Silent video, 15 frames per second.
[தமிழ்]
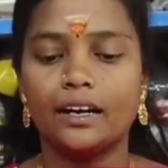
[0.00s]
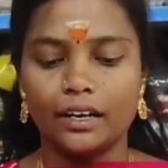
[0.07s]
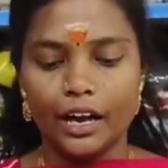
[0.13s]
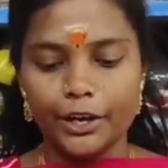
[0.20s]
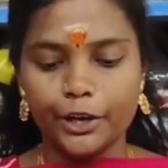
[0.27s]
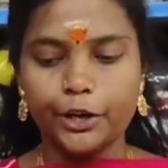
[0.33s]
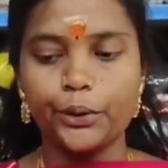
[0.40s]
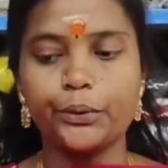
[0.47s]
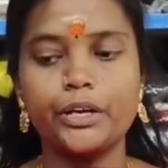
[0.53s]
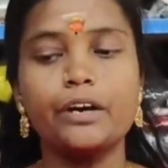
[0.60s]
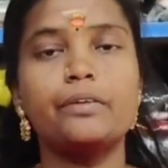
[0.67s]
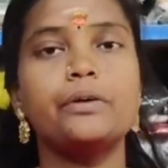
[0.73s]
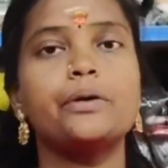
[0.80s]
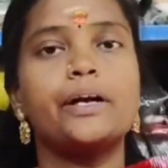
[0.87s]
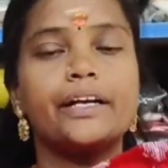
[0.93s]

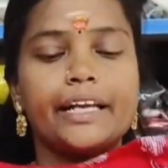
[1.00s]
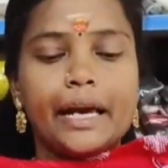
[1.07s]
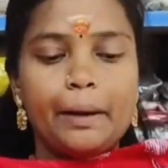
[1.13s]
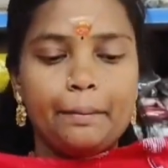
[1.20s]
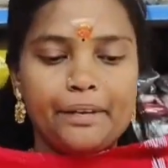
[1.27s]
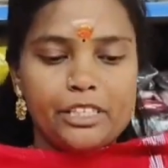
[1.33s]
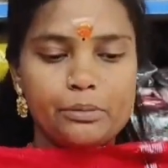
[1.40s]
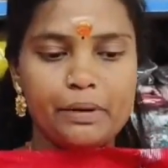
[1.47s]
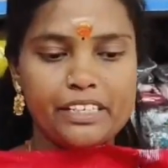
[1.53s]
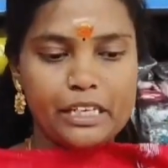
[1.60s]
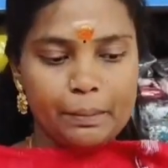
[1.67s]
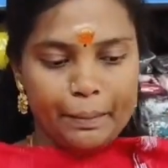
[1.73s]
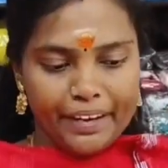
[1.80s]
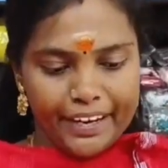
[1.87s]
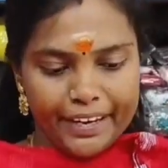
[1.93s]
அக்யூரட்டா வரும் நான் டேப் வச்சு
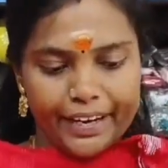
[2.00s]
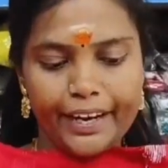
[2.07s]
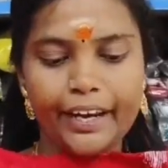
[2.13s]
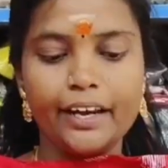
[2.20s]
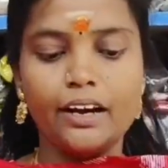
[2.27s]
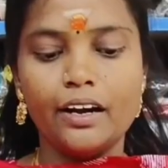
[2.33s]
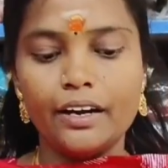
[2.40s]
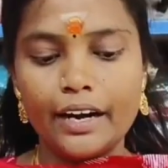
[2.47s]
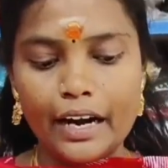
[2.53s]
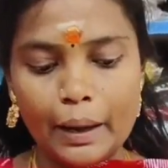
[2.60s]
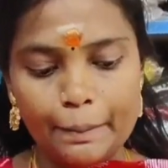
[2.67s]
மெஷர் பண்ணிட்டேன் நல்லா